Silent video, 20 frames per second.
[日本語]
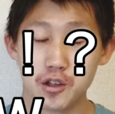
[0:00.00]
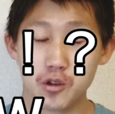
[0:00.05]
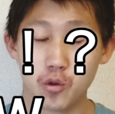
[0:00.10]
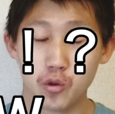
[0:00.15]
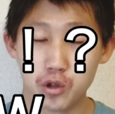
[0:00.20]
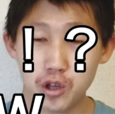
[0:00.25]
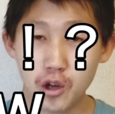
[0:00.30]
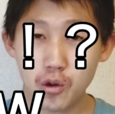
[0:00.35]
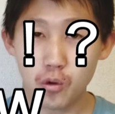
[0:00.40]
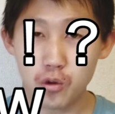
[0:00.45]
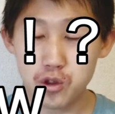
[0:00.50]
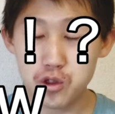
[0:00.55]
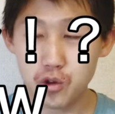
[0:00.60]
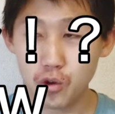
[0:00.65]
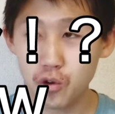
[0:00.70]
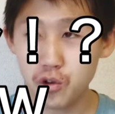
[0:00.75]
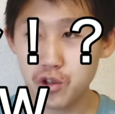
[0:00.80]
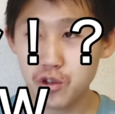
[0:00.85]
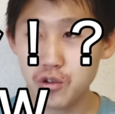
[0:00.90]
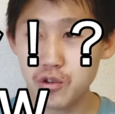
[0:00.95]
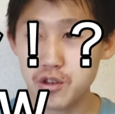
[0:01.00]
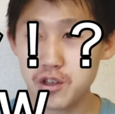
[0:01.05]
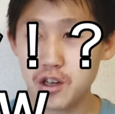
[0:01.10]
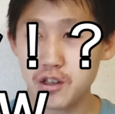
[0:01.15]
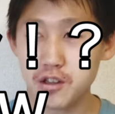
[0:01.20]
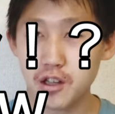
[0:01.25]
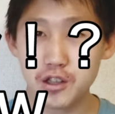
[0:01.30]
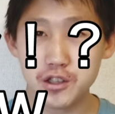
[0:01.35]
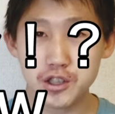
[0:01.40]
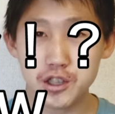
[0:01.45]
こう結構上級者
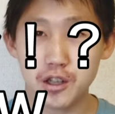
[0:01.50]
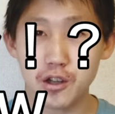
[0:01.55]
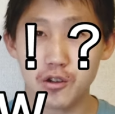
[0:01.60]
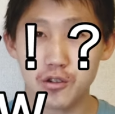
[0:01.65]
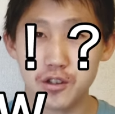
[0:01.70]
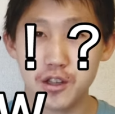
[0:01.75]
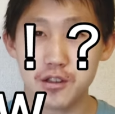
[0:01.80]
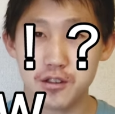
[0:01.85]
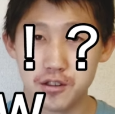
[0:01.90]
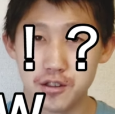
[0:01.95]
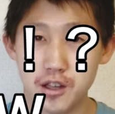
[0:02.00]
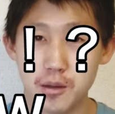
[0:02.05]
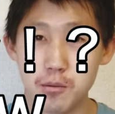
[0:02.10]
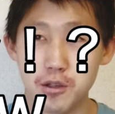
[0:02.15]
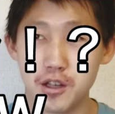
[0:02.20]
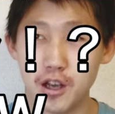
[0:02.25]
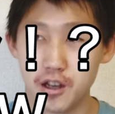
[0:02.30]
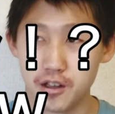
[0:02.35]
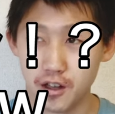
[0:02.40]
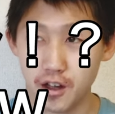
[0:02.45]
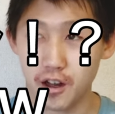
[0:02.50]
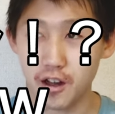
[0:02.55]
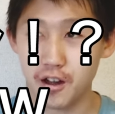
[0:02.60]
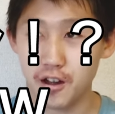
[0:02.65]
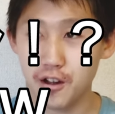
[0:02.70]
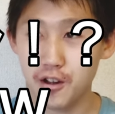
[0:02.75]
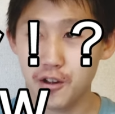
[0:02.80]
さんチックですね、みたいな。